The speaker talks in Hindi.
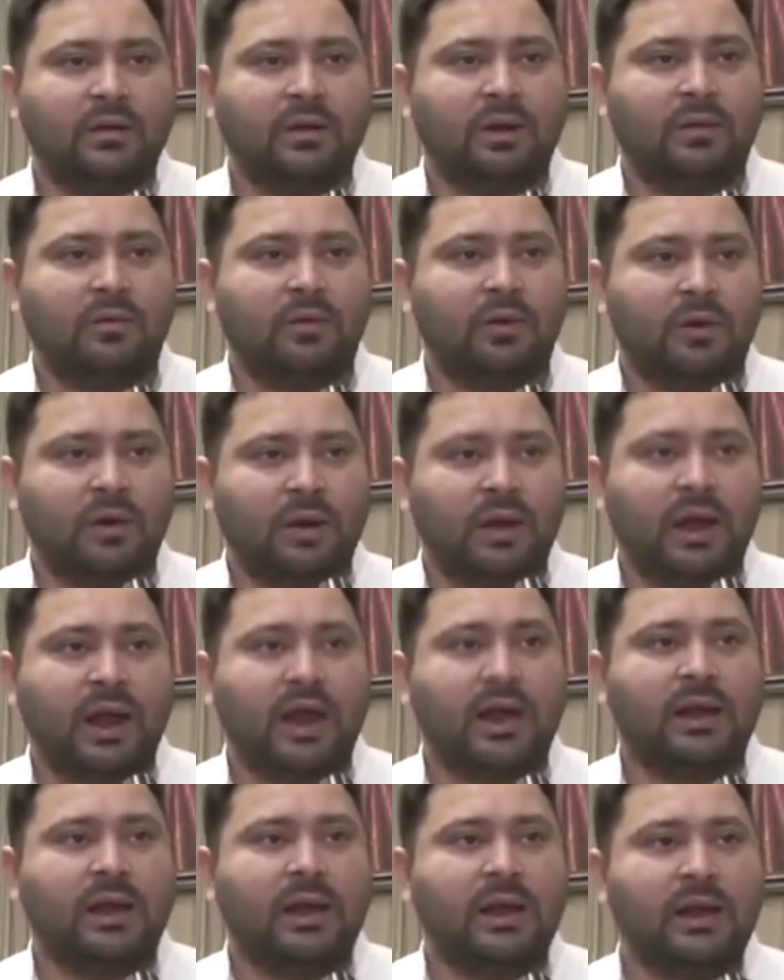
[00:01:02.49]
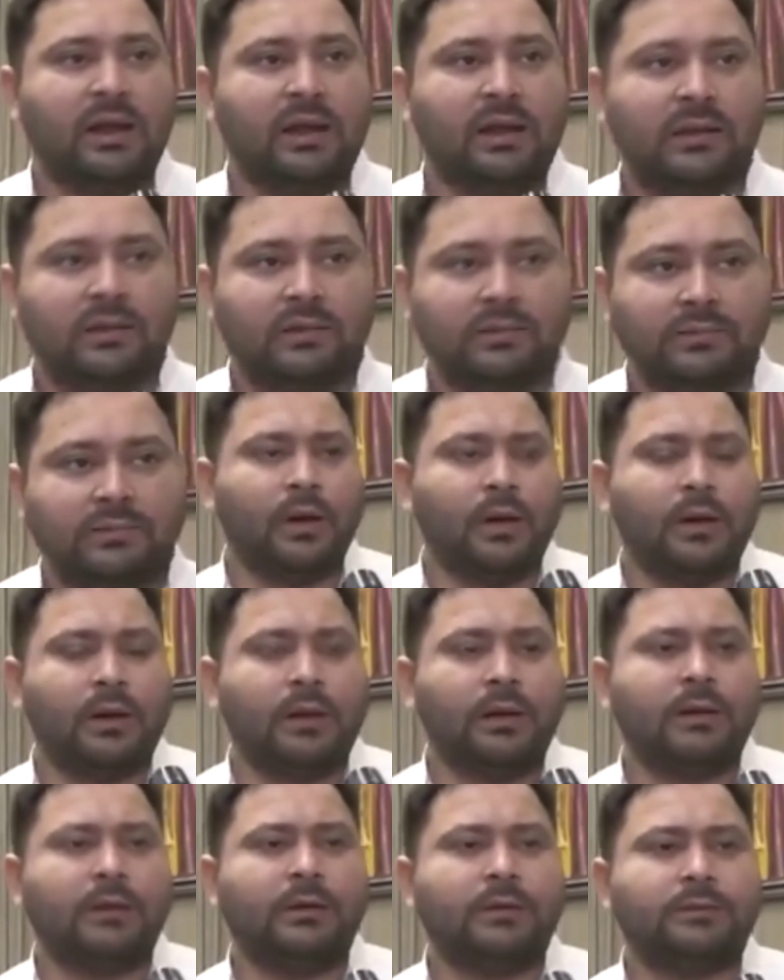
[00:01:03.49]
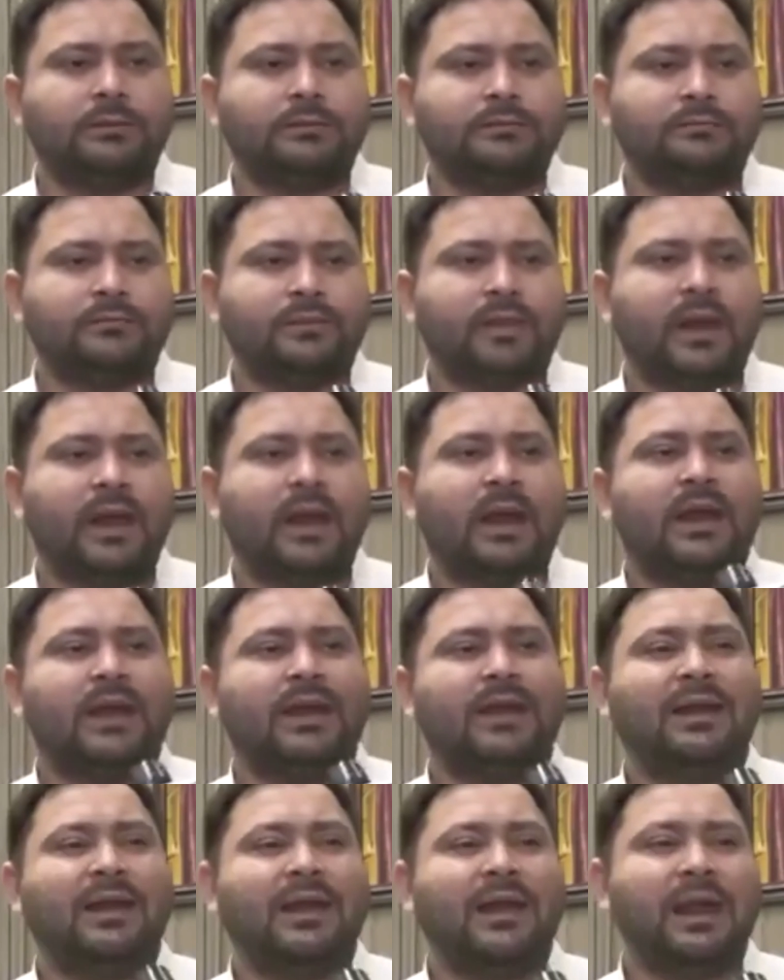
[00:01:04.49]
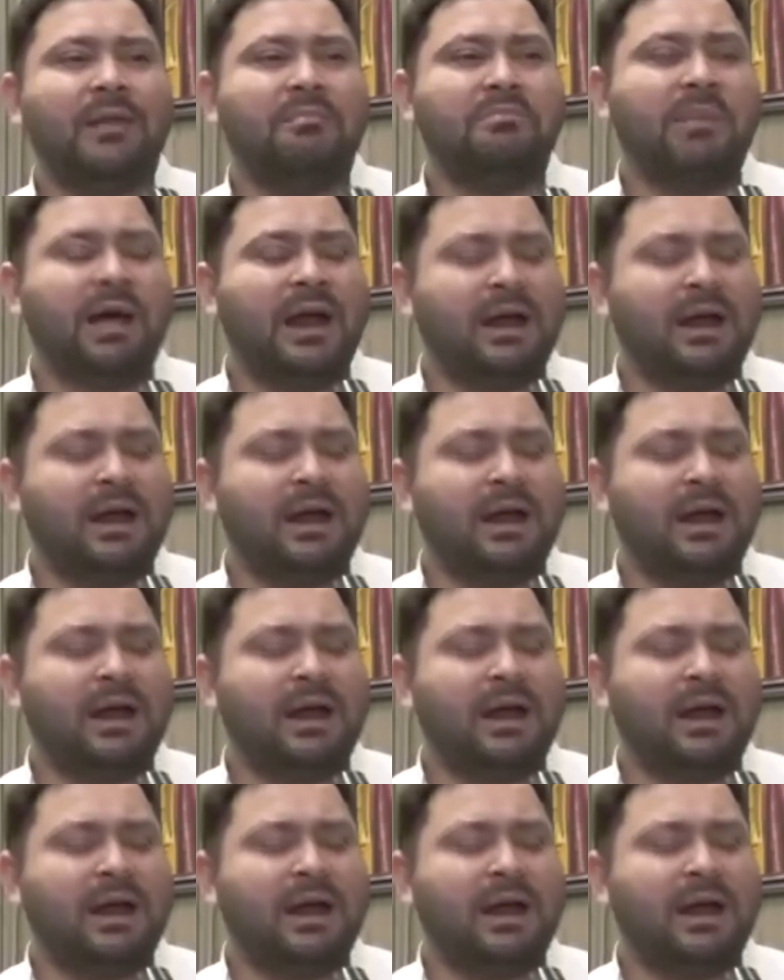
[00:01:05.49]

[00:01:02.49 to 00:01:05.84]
तो हम लोग लड़ाई लड़ेंगे अरे देखिए हम